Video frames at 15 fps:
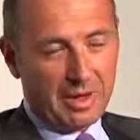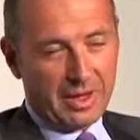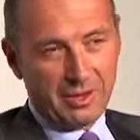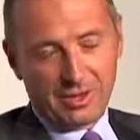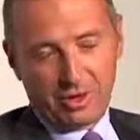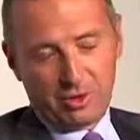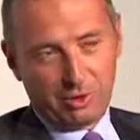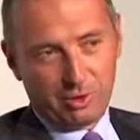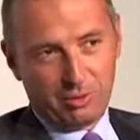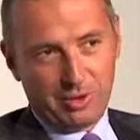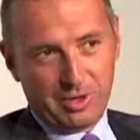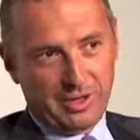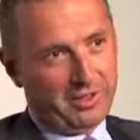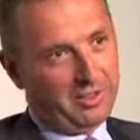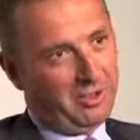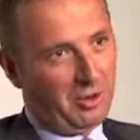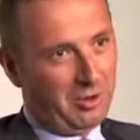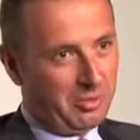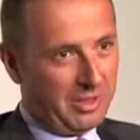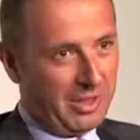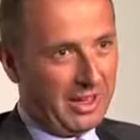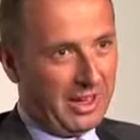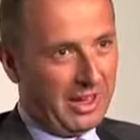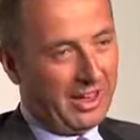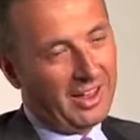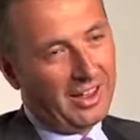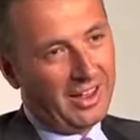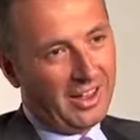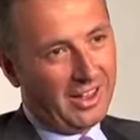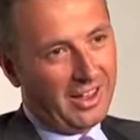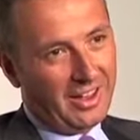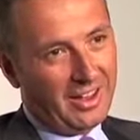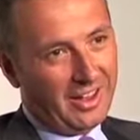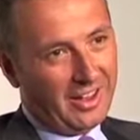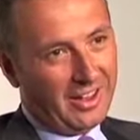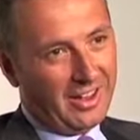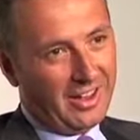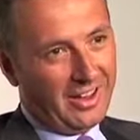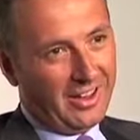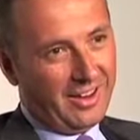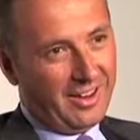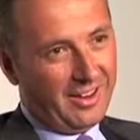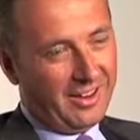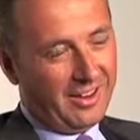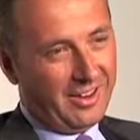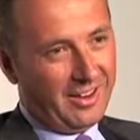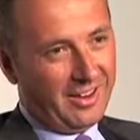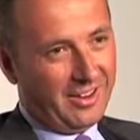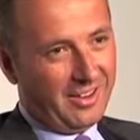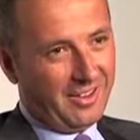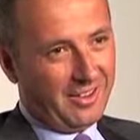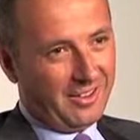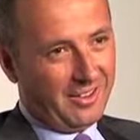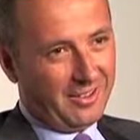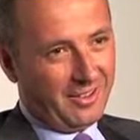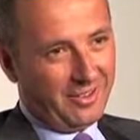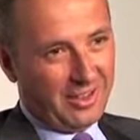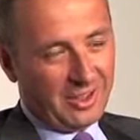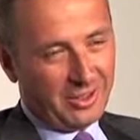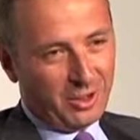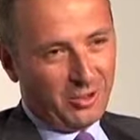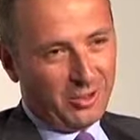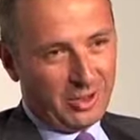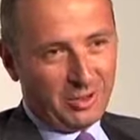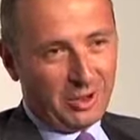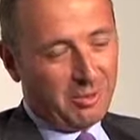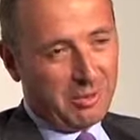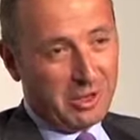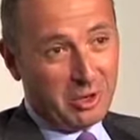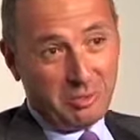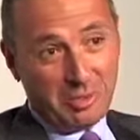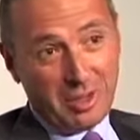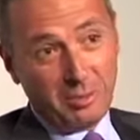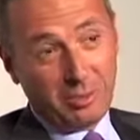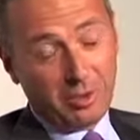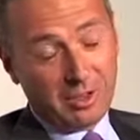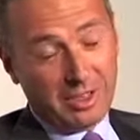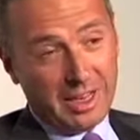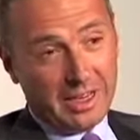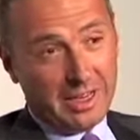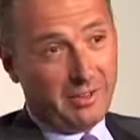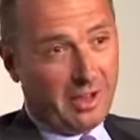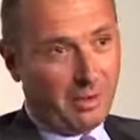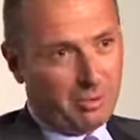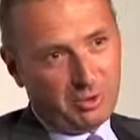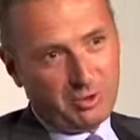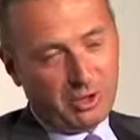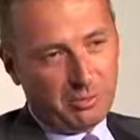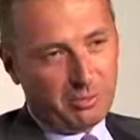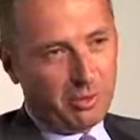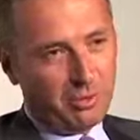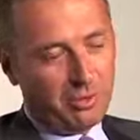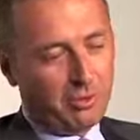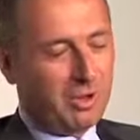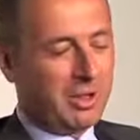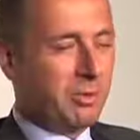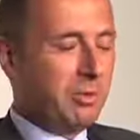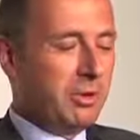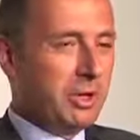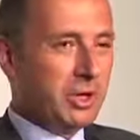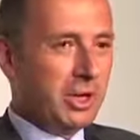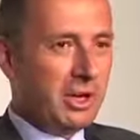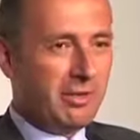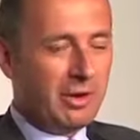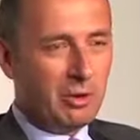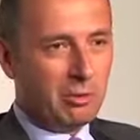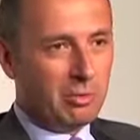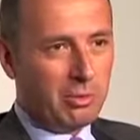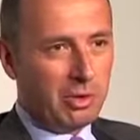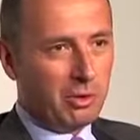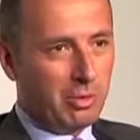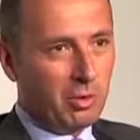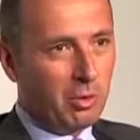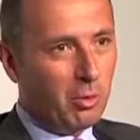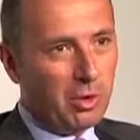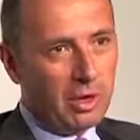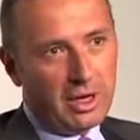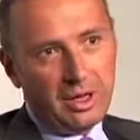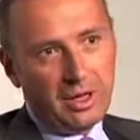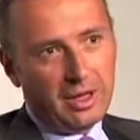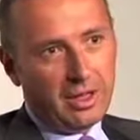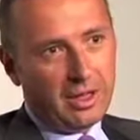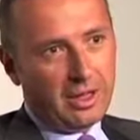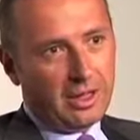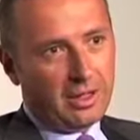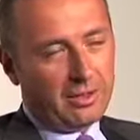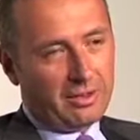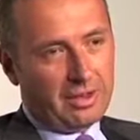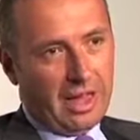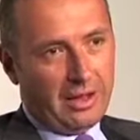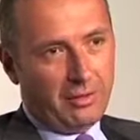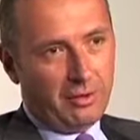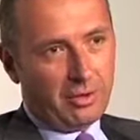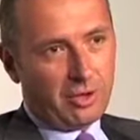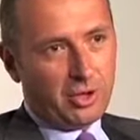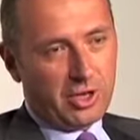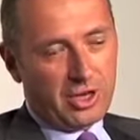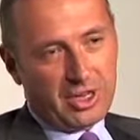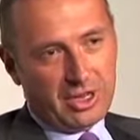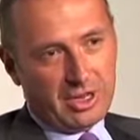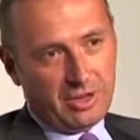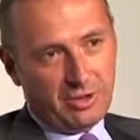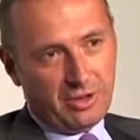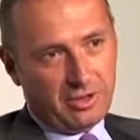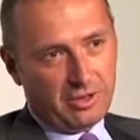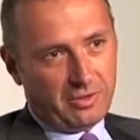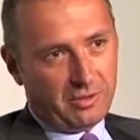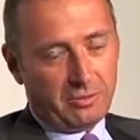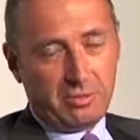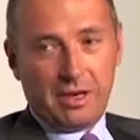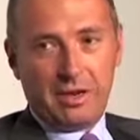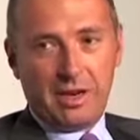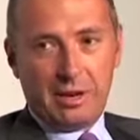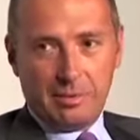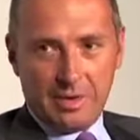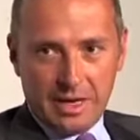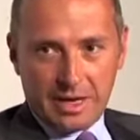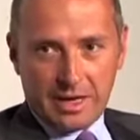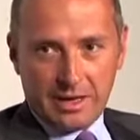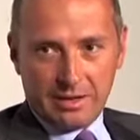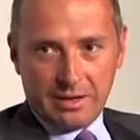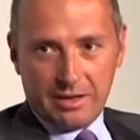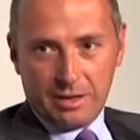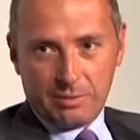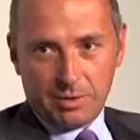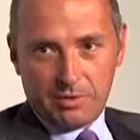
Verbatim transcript: Ma io ho raccolto moltissimo perché eh, ho, fatto, ho fatto l'MBA ormai molti anni fa purtroppo, quindi quasi 15 anni fa, in un momento in cui stavo cercando di trasformare la mia carriera